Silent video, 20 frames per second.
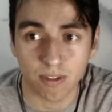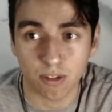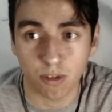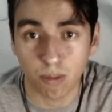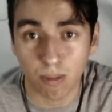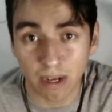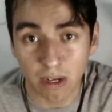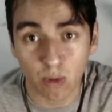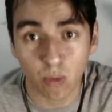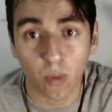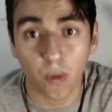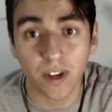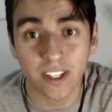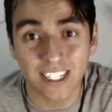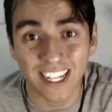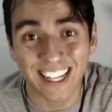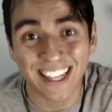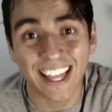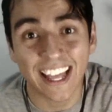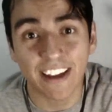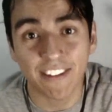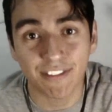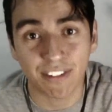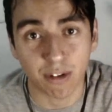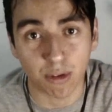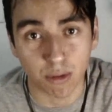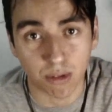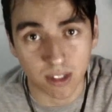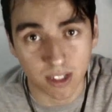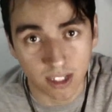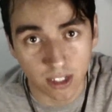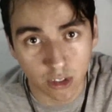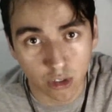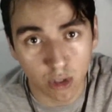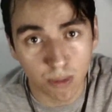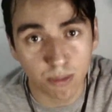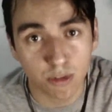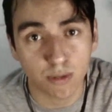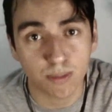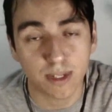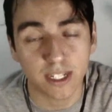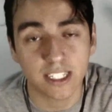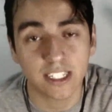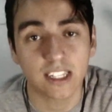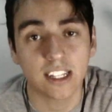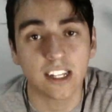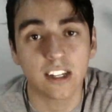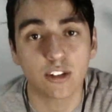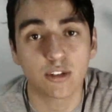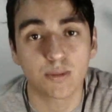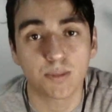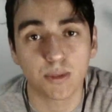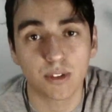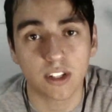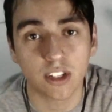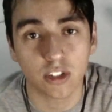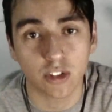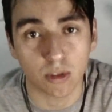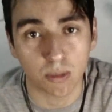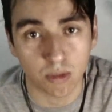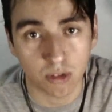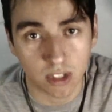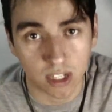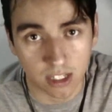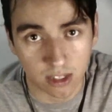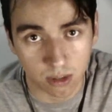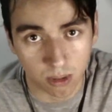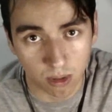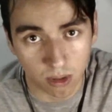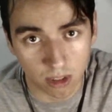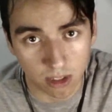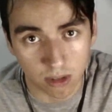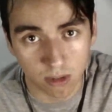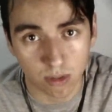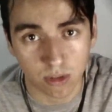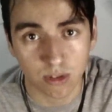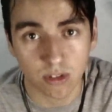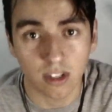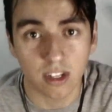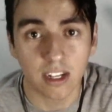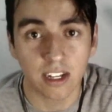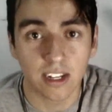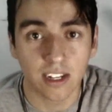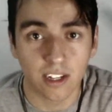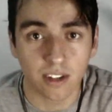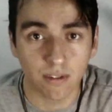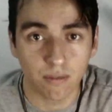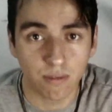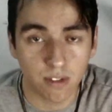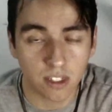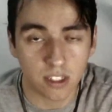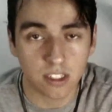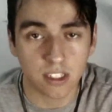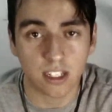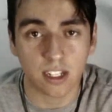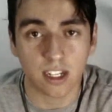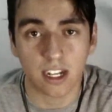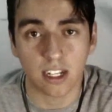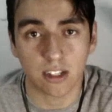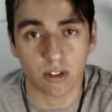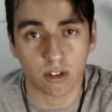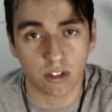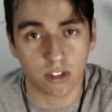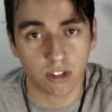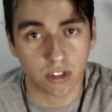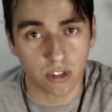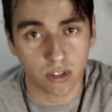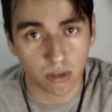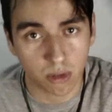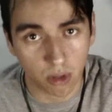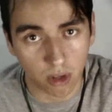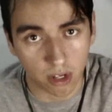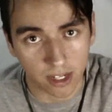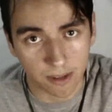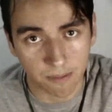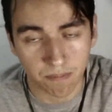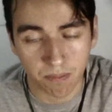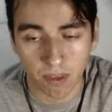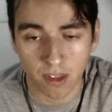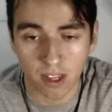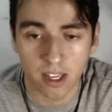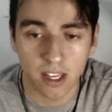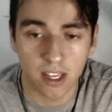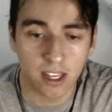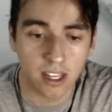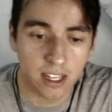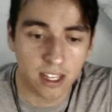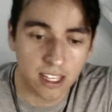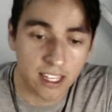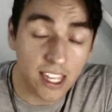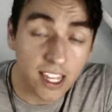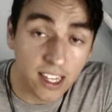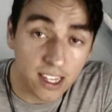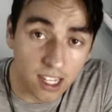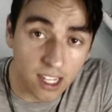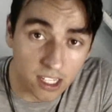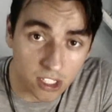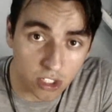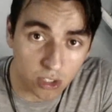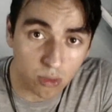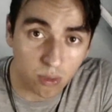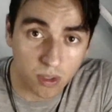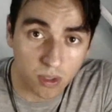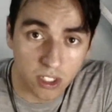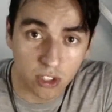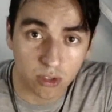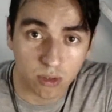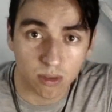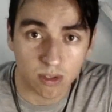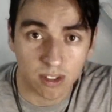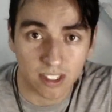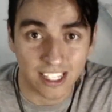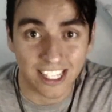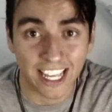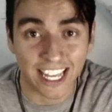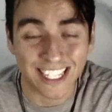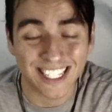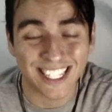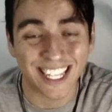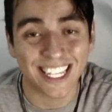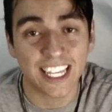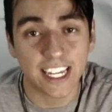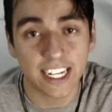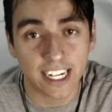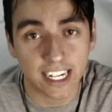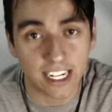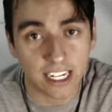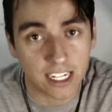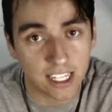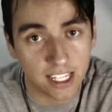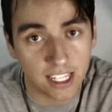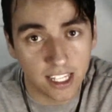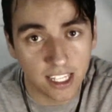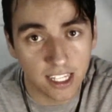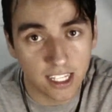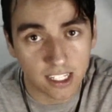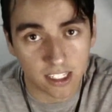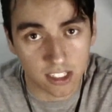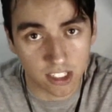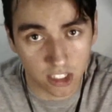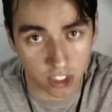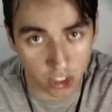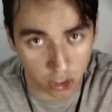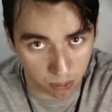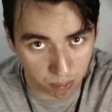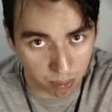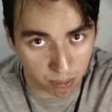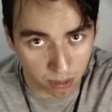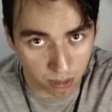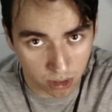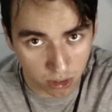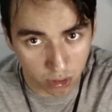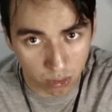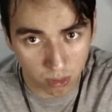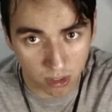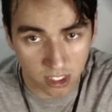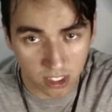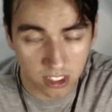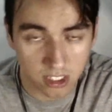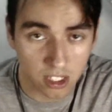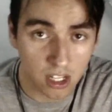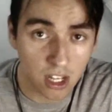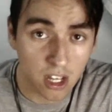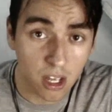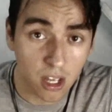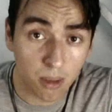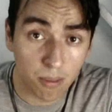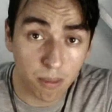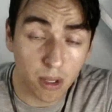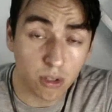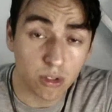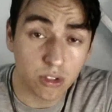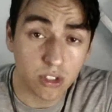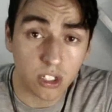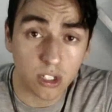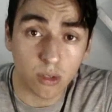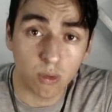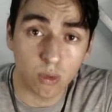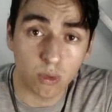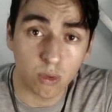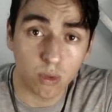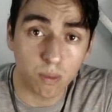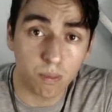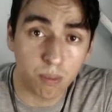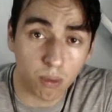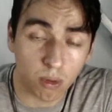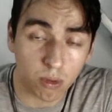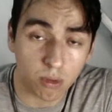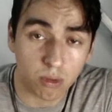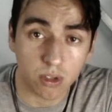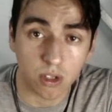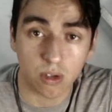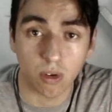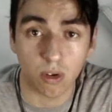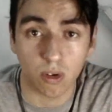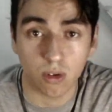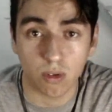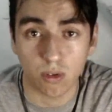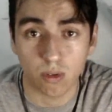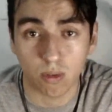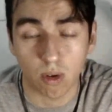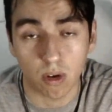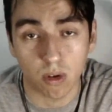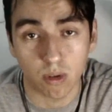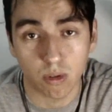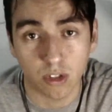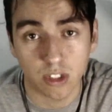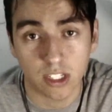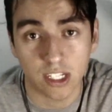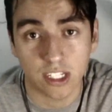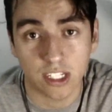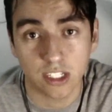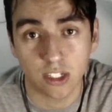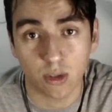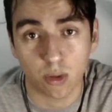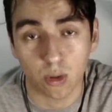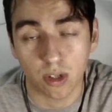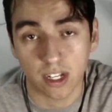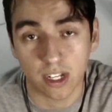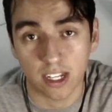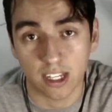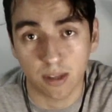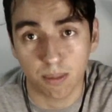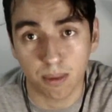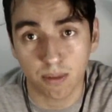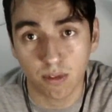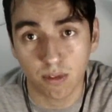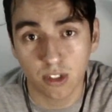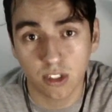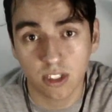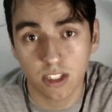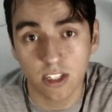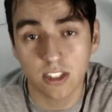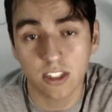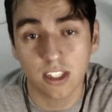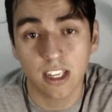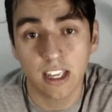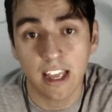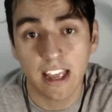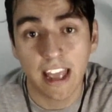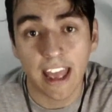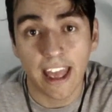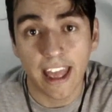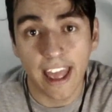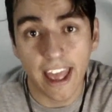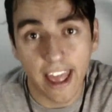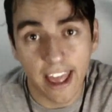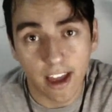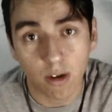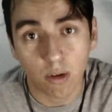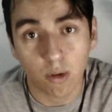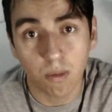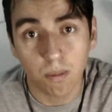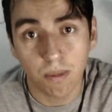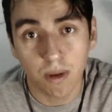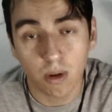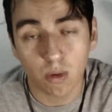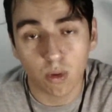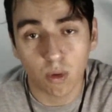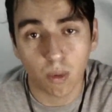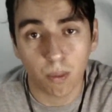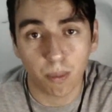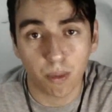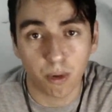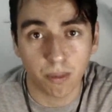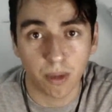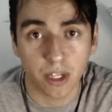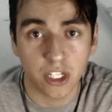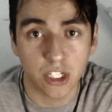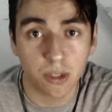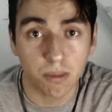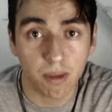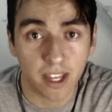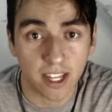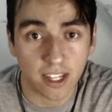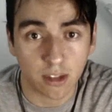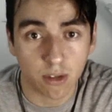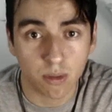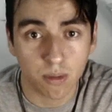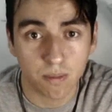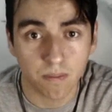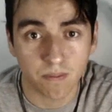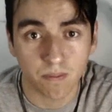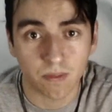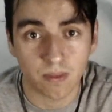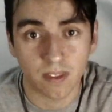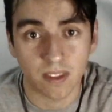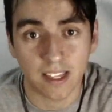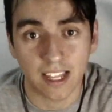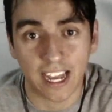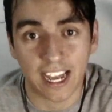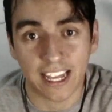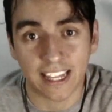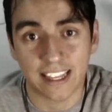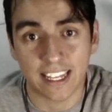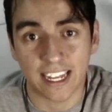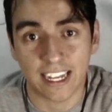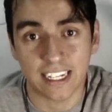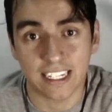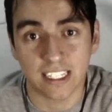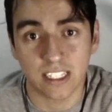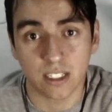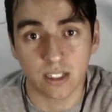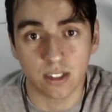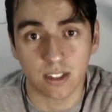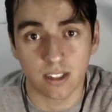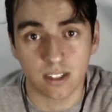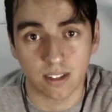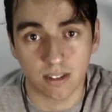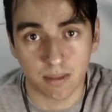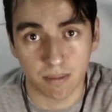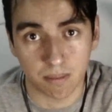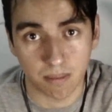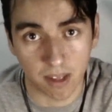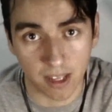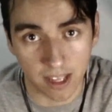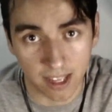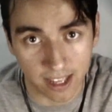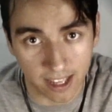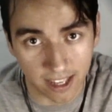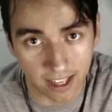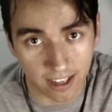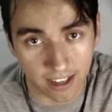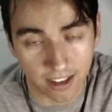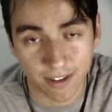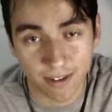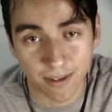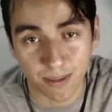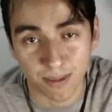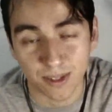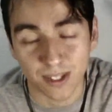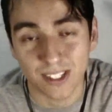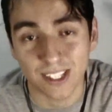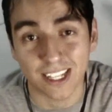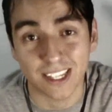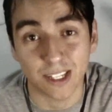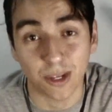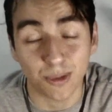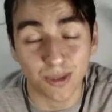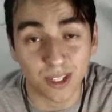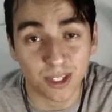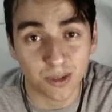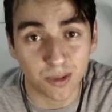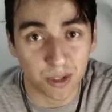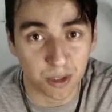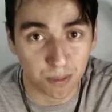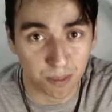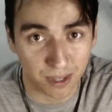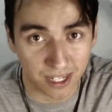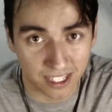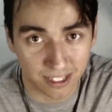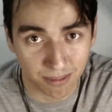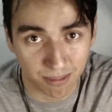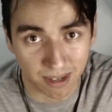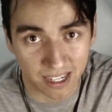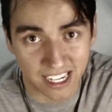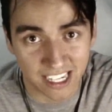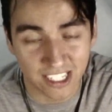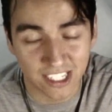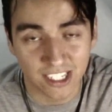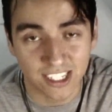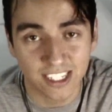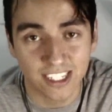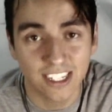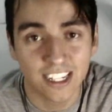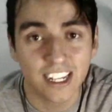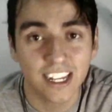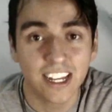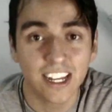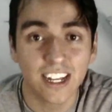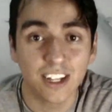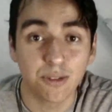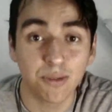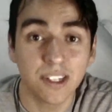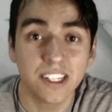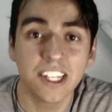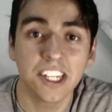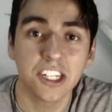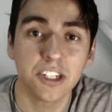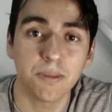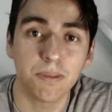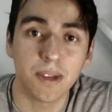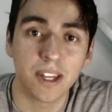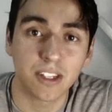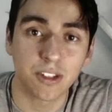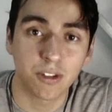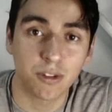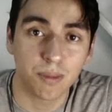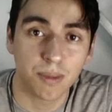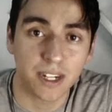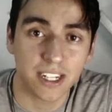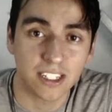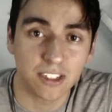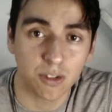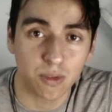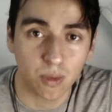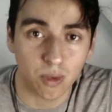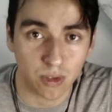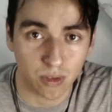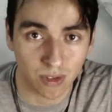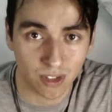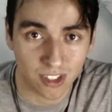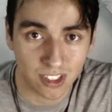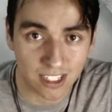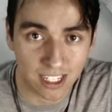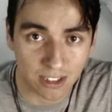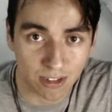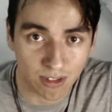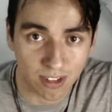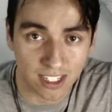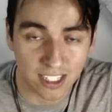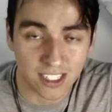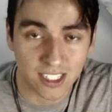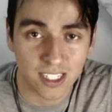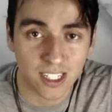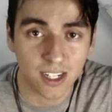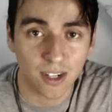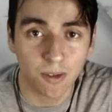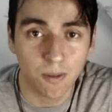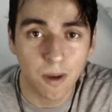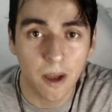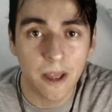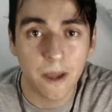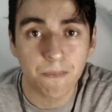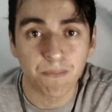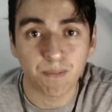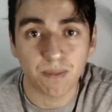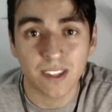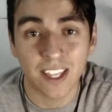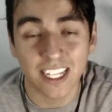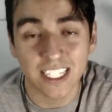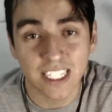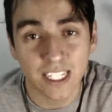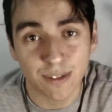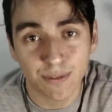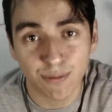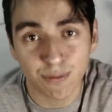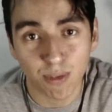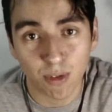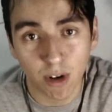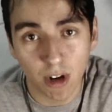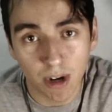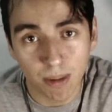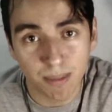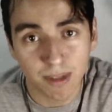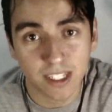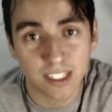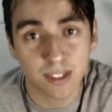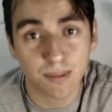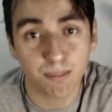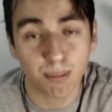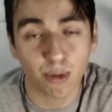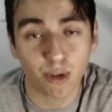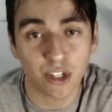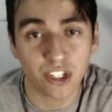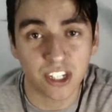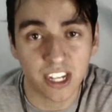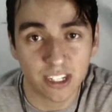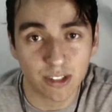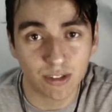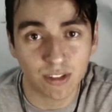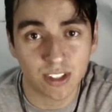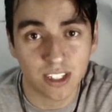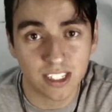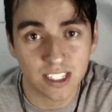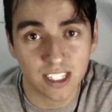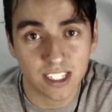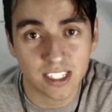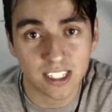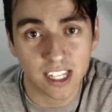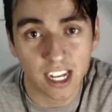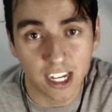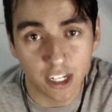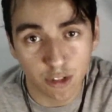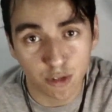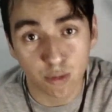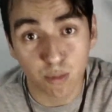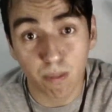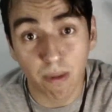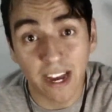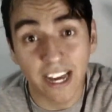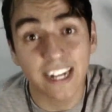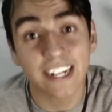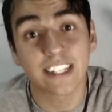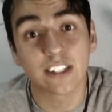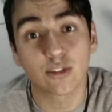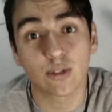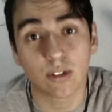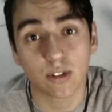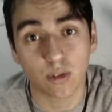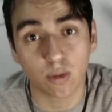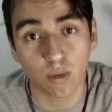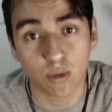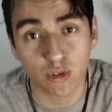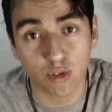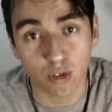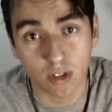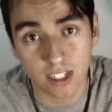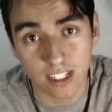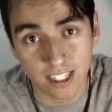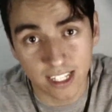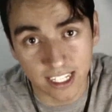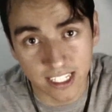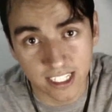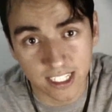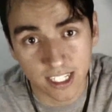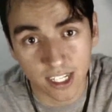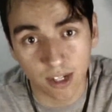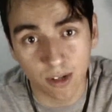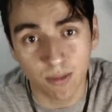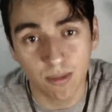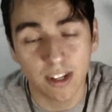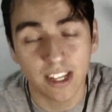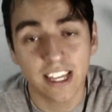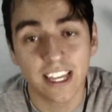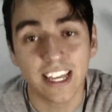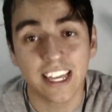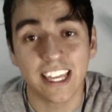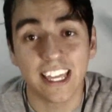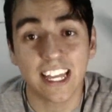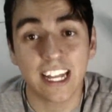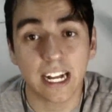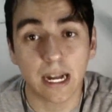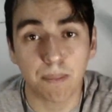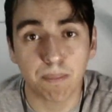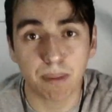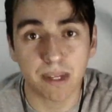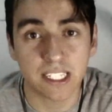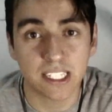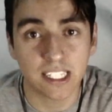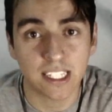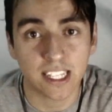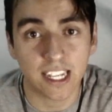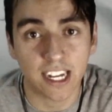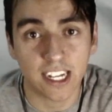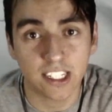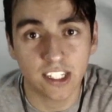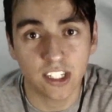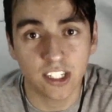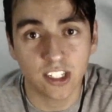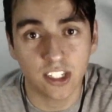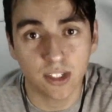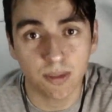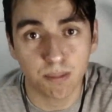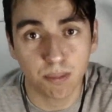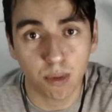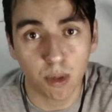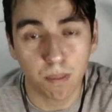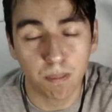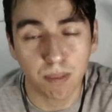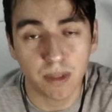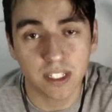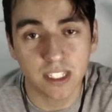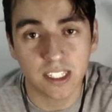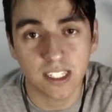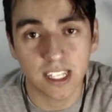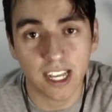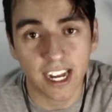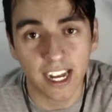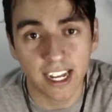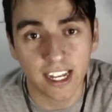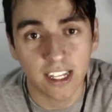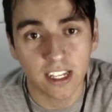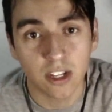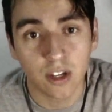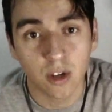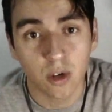uma coisa leva a outra. Somos brasileiros porque somos católicos, vista a nossa história. Entendido isso e essa hierarquia de posições, meu segundo ponto, ao qual gostaria de colocar aqui para vocês, é o meu comprometimento na análise, é, é, é vamos dizer assim, até um tanto quanto pragmática, do entendimento do Brasil quanto um Estado-nação e as reformas e projetos necessários para sua consolidação e capacidade de propiciar,